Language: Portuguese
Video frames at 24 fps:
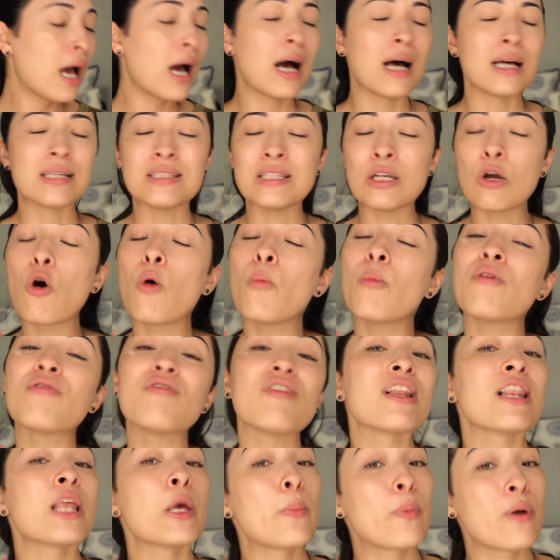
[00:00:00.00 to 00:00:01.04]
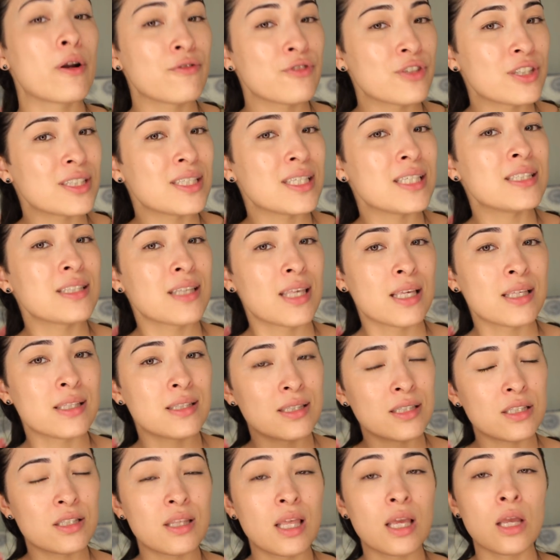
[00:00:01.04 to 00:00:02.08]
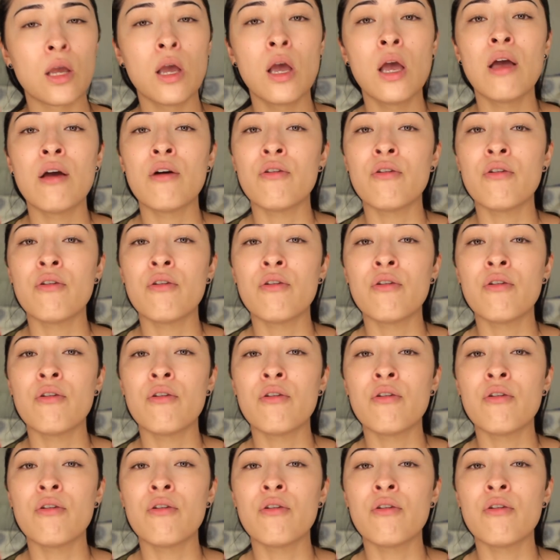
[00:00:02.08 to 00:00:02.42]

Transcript: Assim como eu falei para vocês que existem